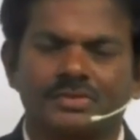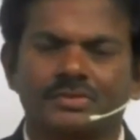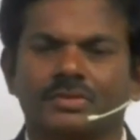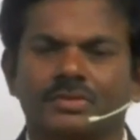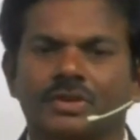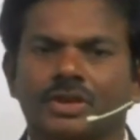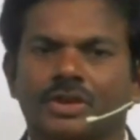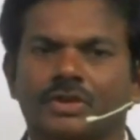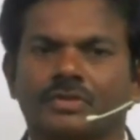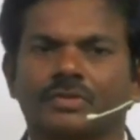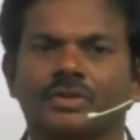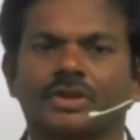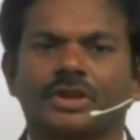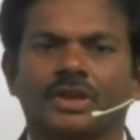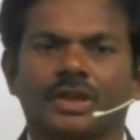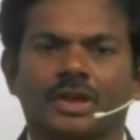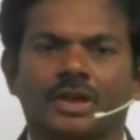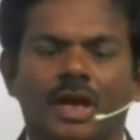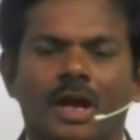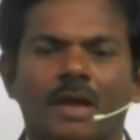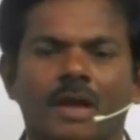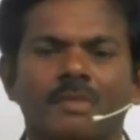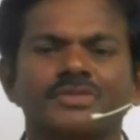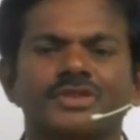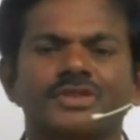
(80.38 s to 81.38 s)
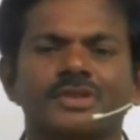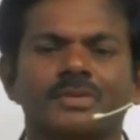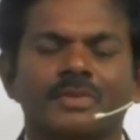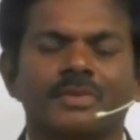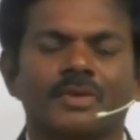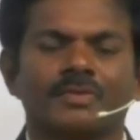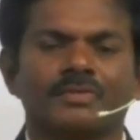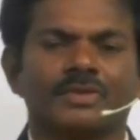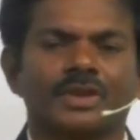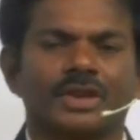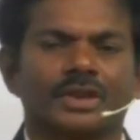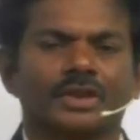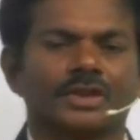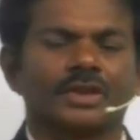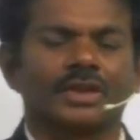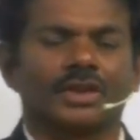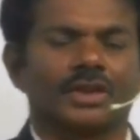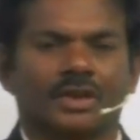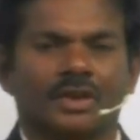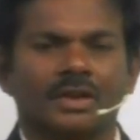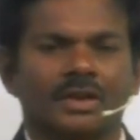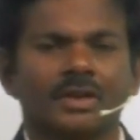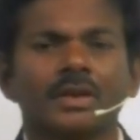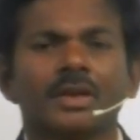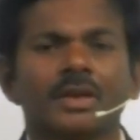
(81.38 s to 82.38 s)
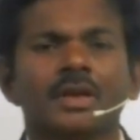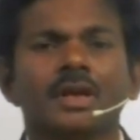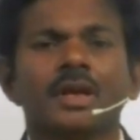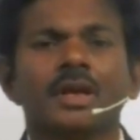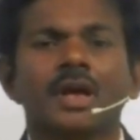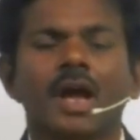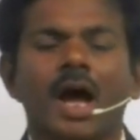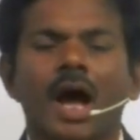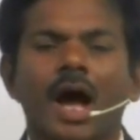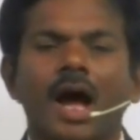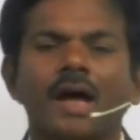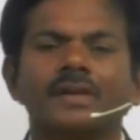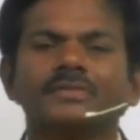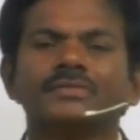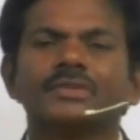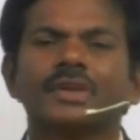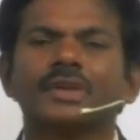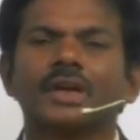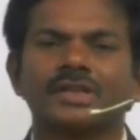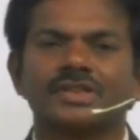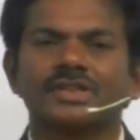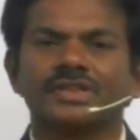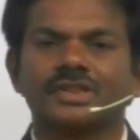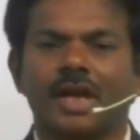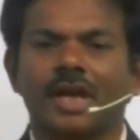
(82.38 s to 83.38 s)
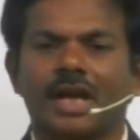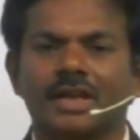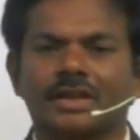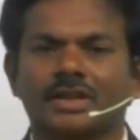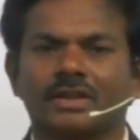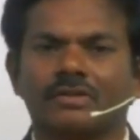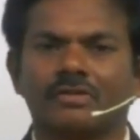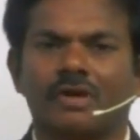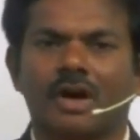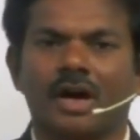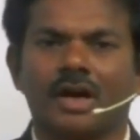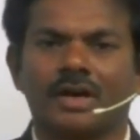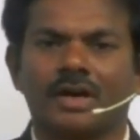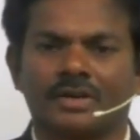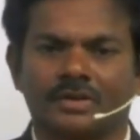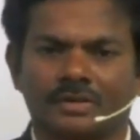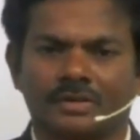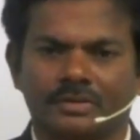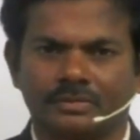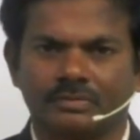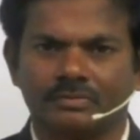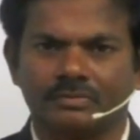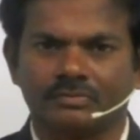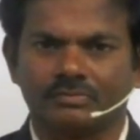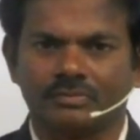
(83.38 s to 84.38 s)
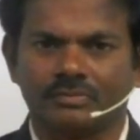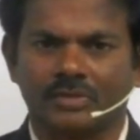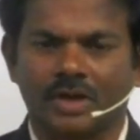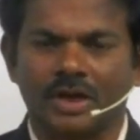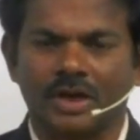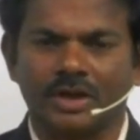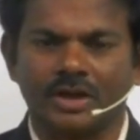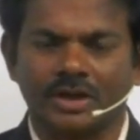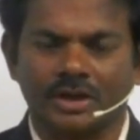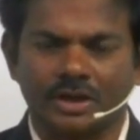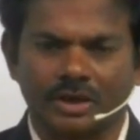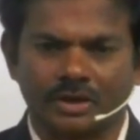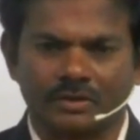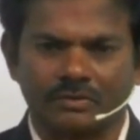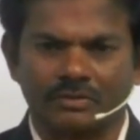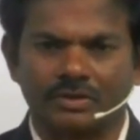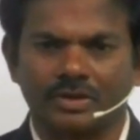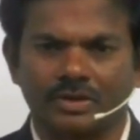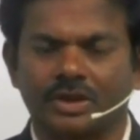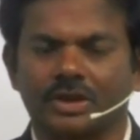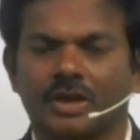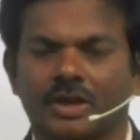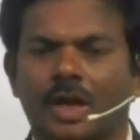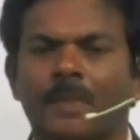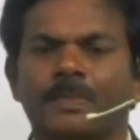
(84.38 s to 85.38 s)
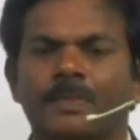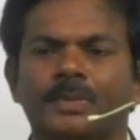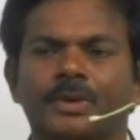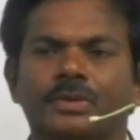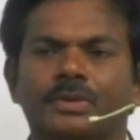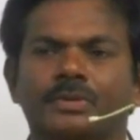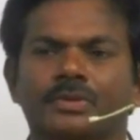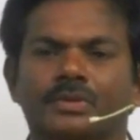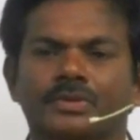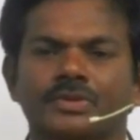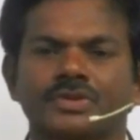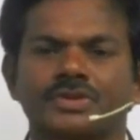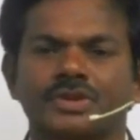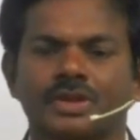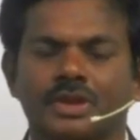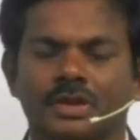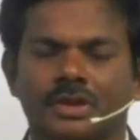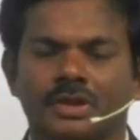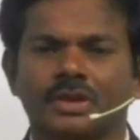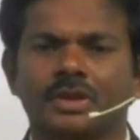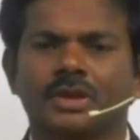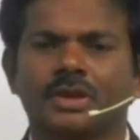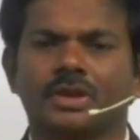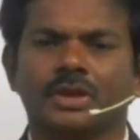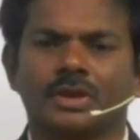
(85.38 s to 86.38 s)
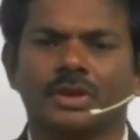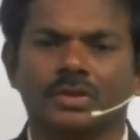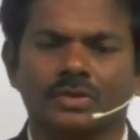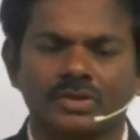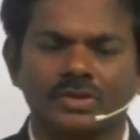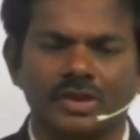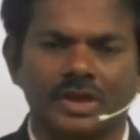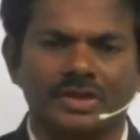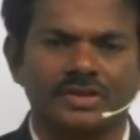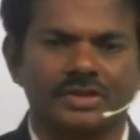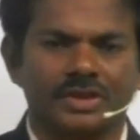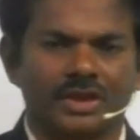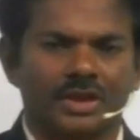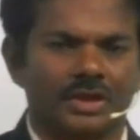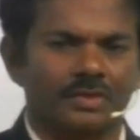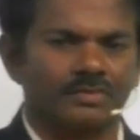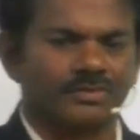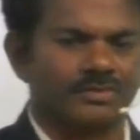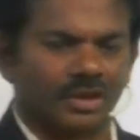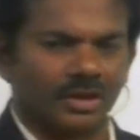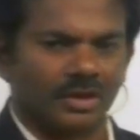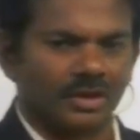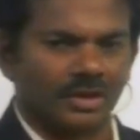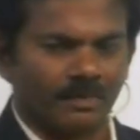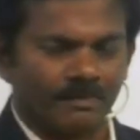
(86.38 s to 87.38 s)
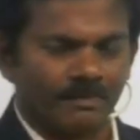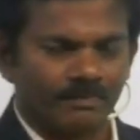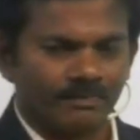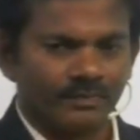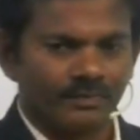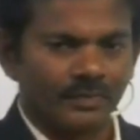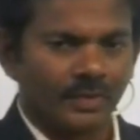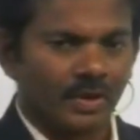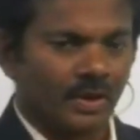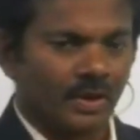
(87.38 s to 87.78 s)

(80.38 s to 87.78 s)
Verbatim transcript: చేస్తున్నటువంటి అంశం ఏమిటంటే ఆంధ్ర శాతవాహనలు అనేటటువంటి టాపిక్ గురించి ఈరోజు అధ్యయనం చేద్దాం